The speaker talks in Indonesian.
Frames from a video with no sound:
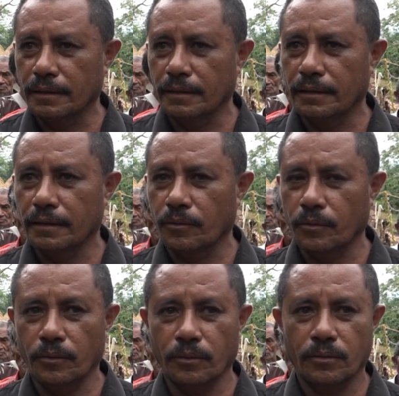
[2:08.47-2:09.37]
eh,
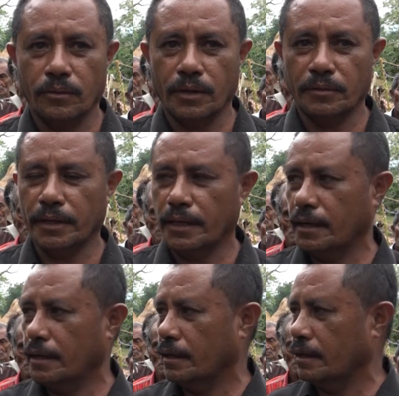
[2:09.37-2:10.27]
ulu ko ne
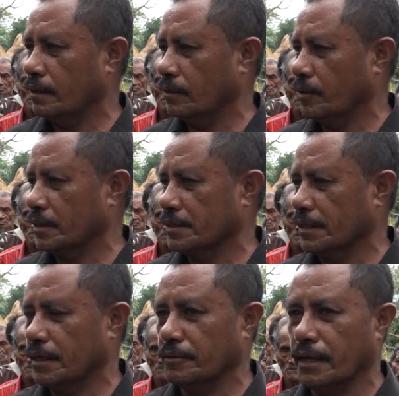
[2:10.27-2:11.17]
o
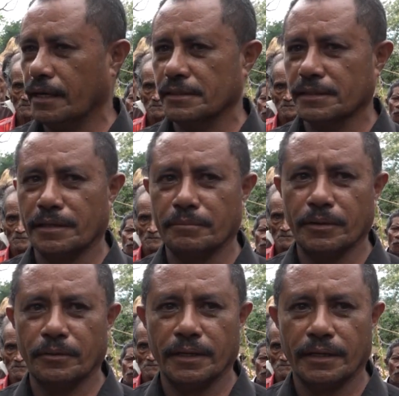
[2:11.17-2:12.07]
ansira ho ne ser ne be
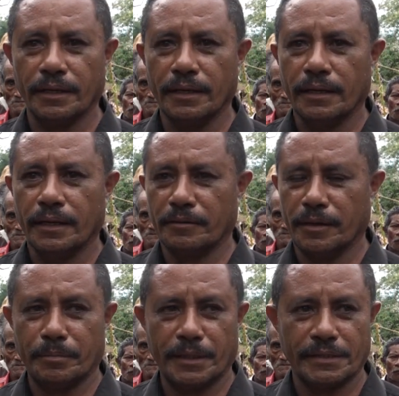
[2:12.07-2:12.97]
oi au
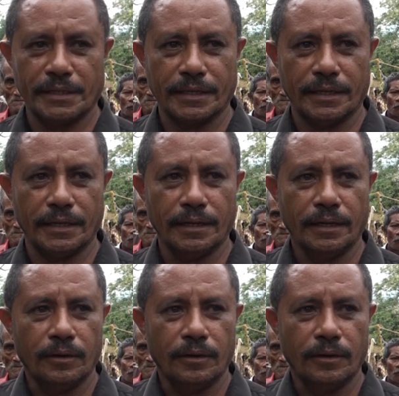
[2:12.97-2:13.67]
apresenta ne